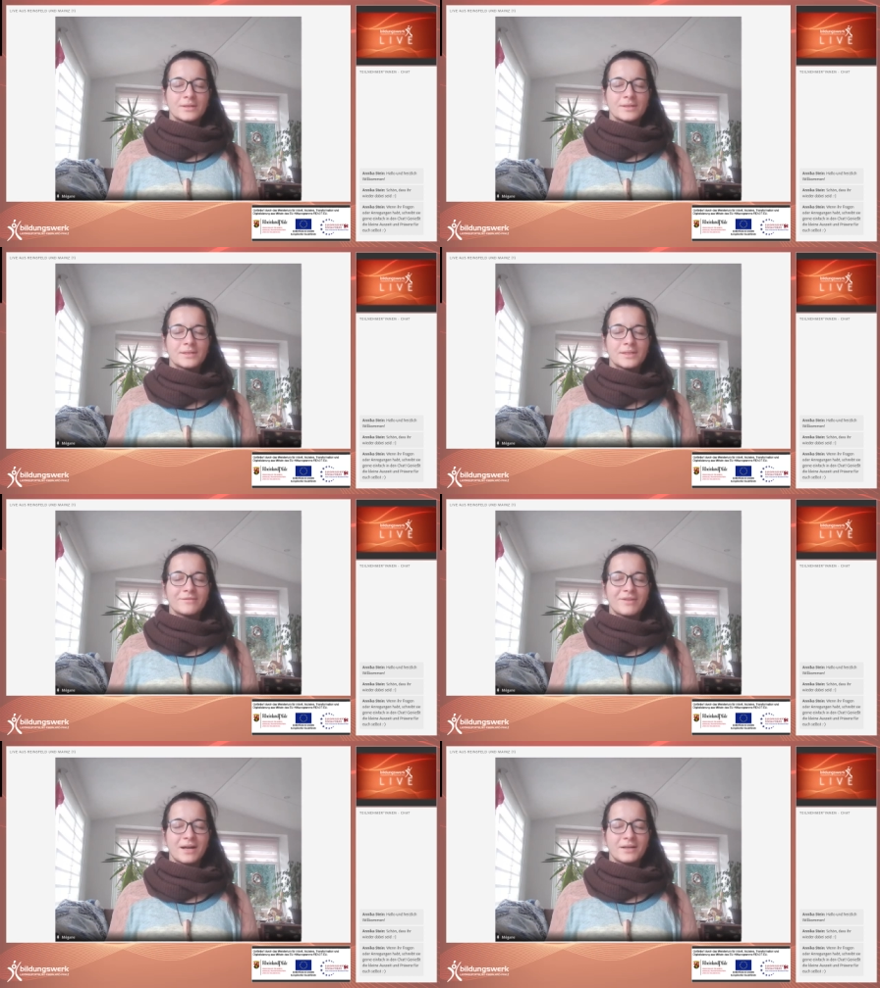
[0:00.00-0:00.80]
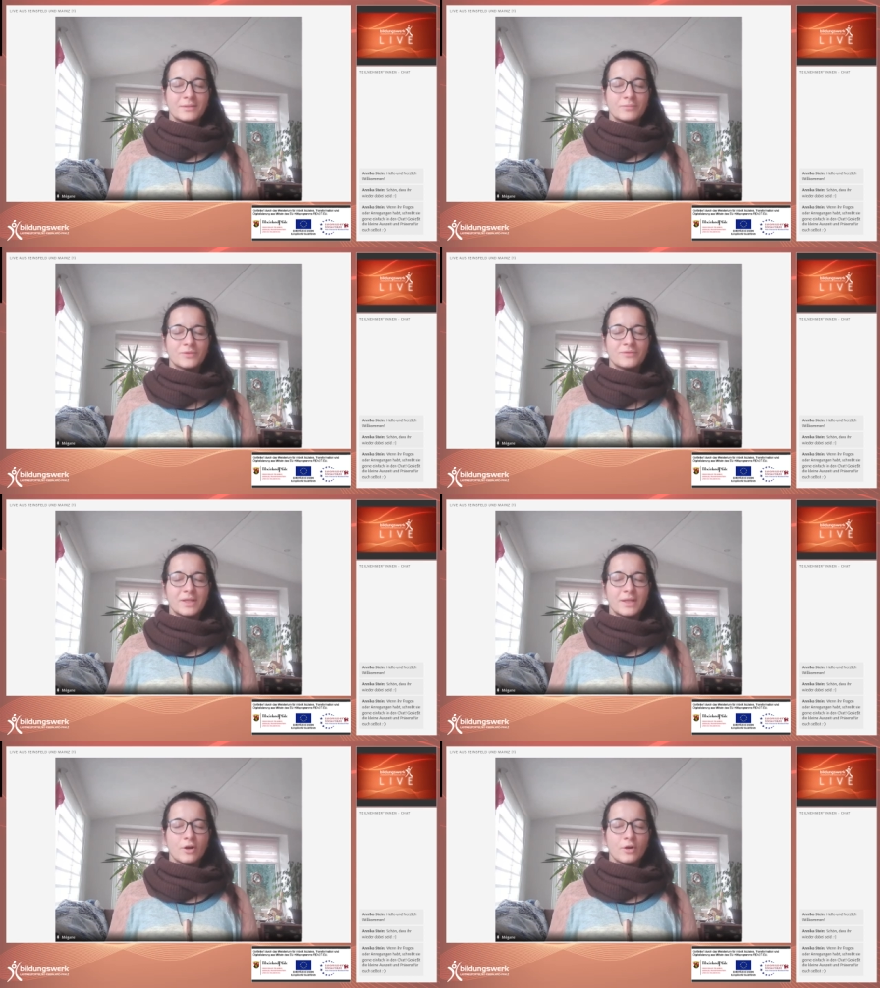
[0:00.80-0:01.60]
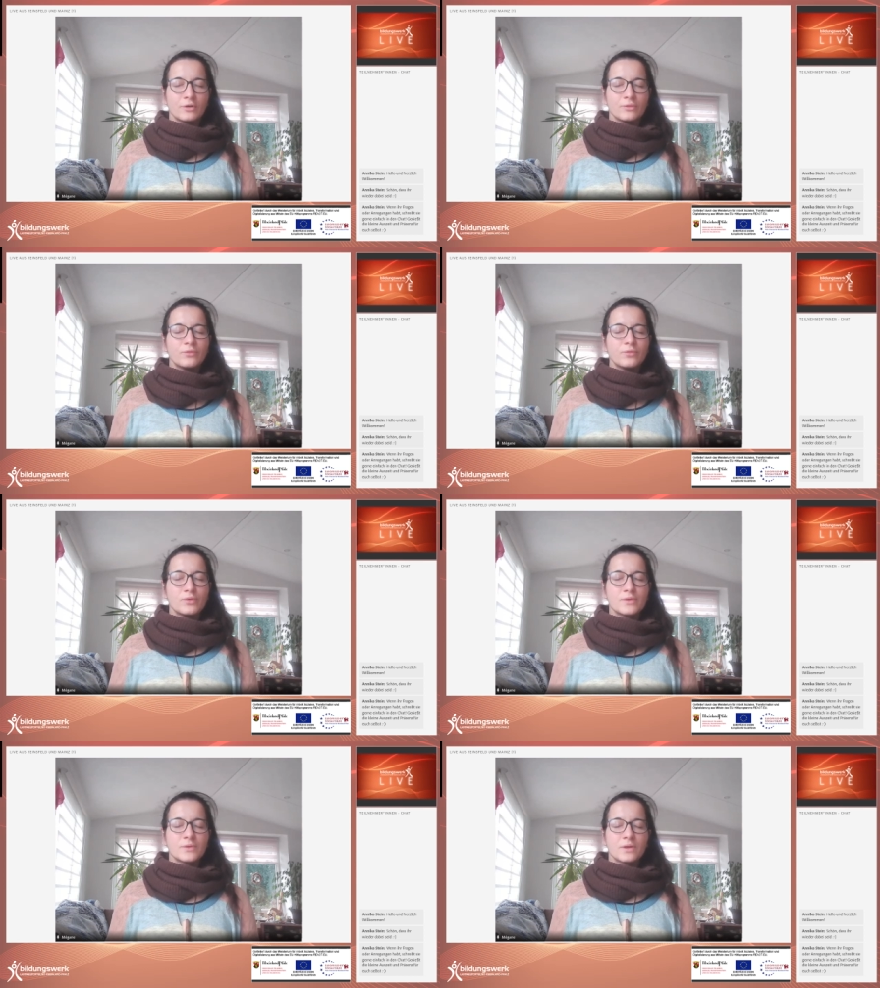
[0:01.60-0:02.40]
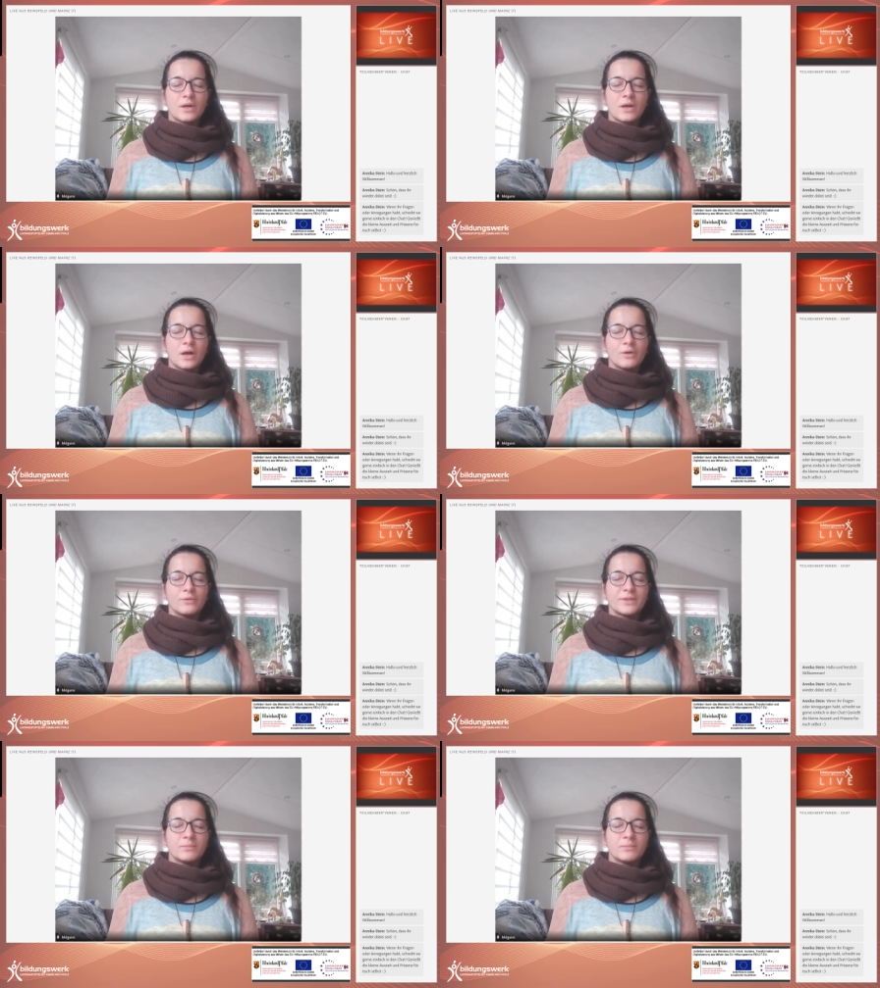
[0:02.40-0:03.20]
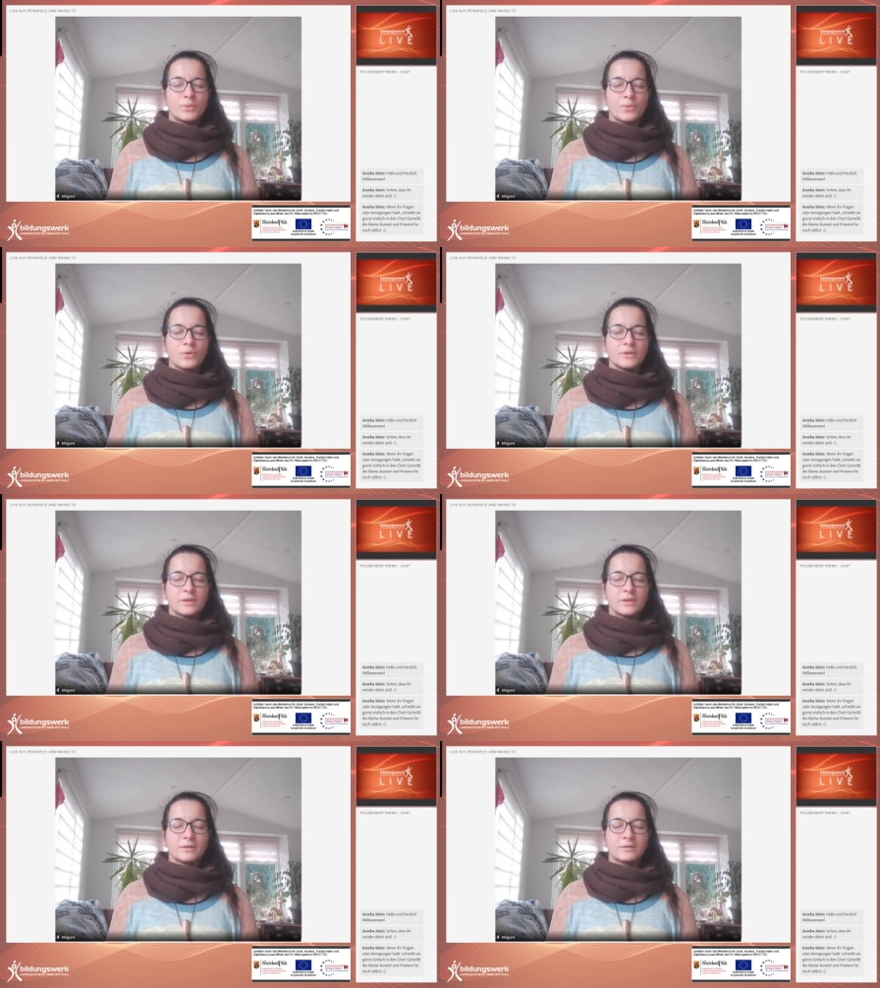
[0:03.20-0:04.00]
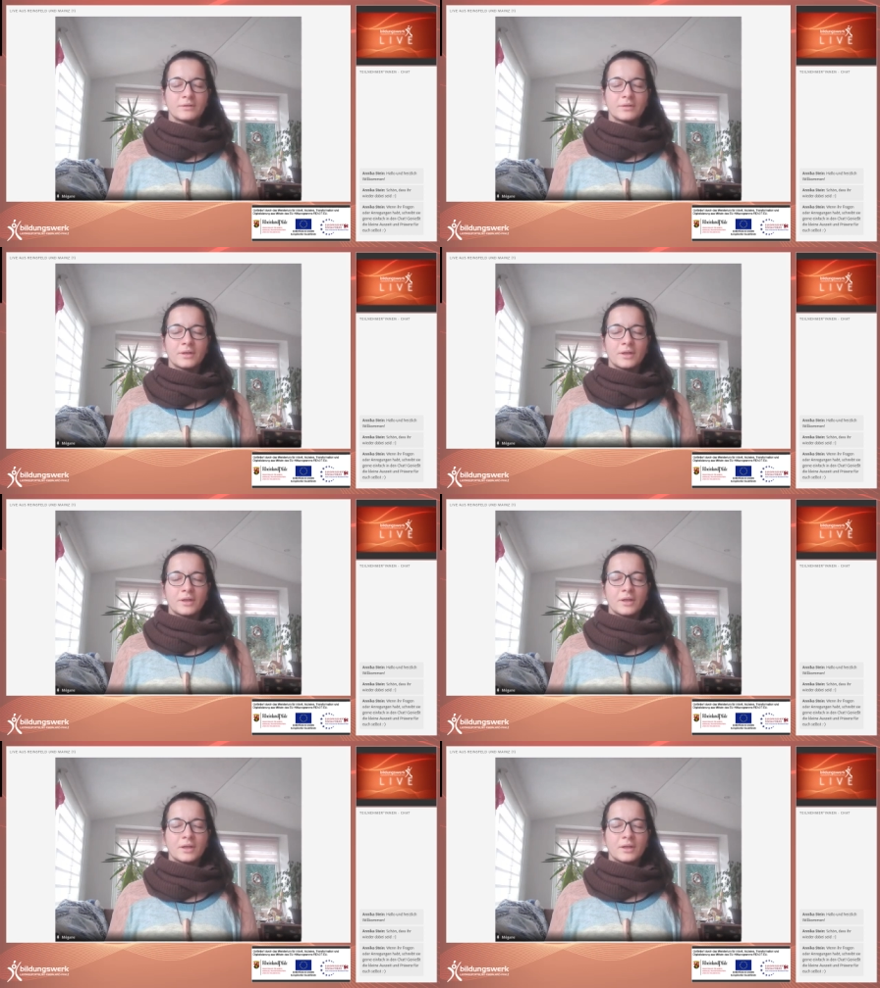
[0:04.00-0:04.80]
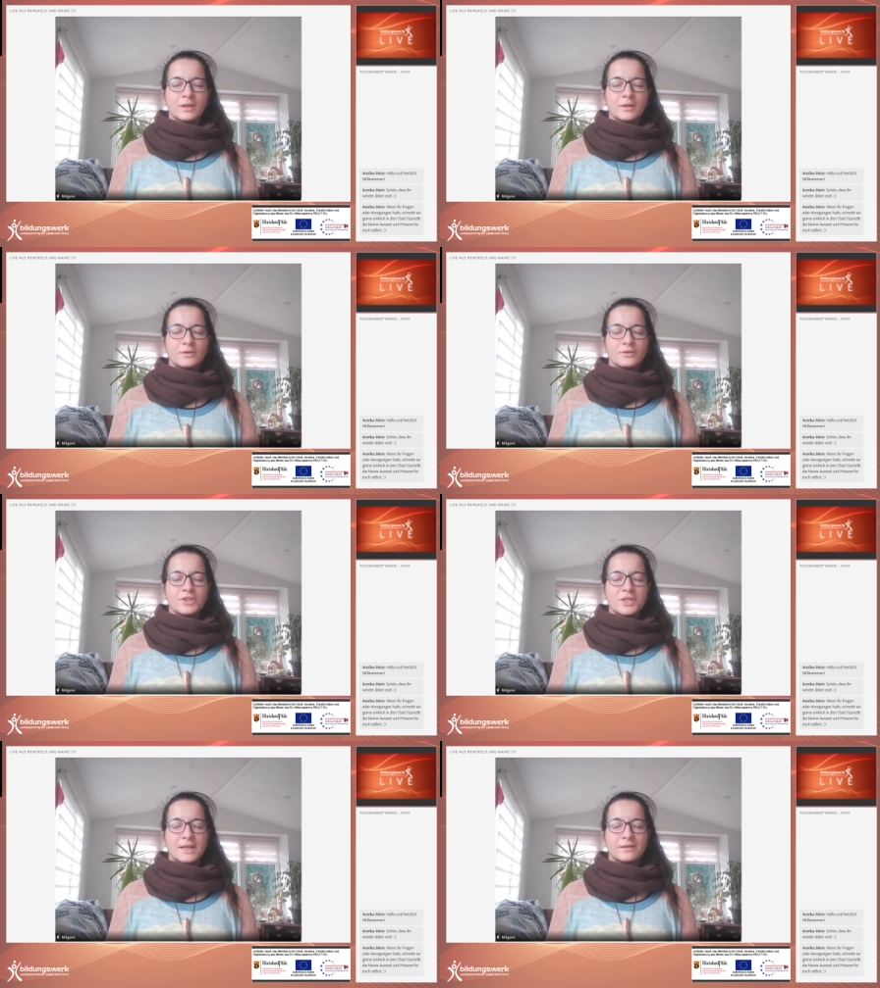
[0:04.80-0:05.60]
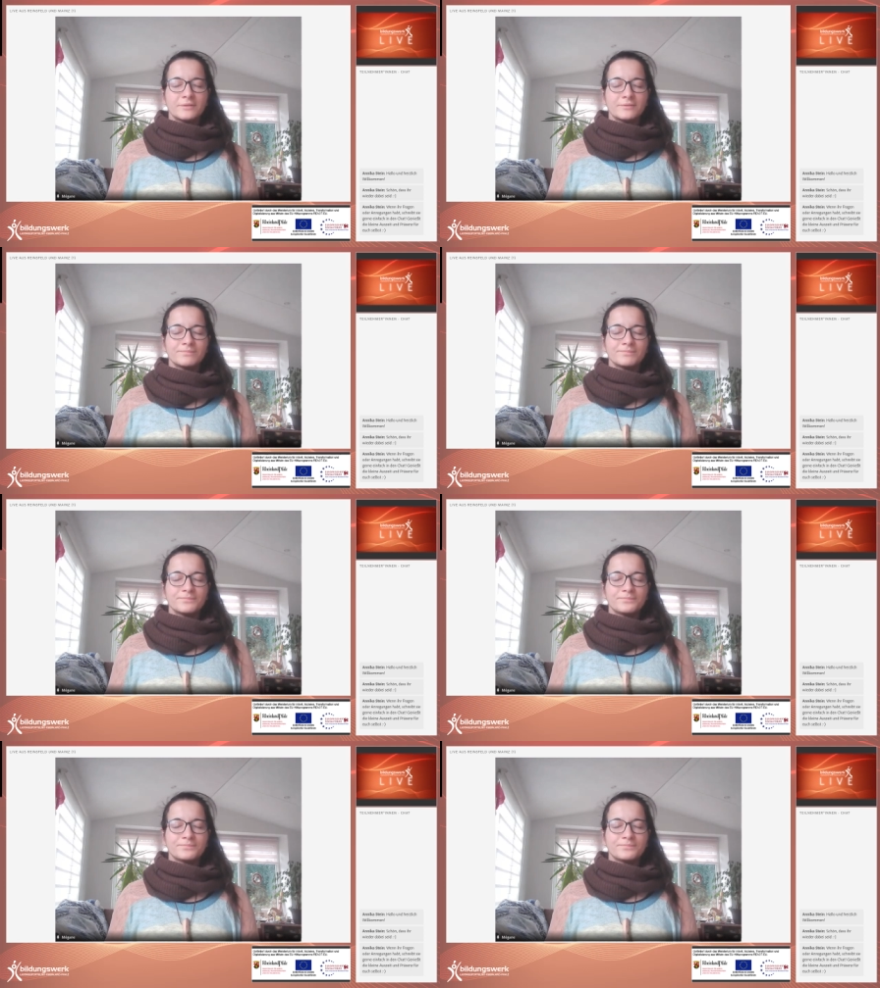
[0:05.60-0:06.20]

dass ihr wahrnimmt, wie eure Füße auf dem Boden stellen.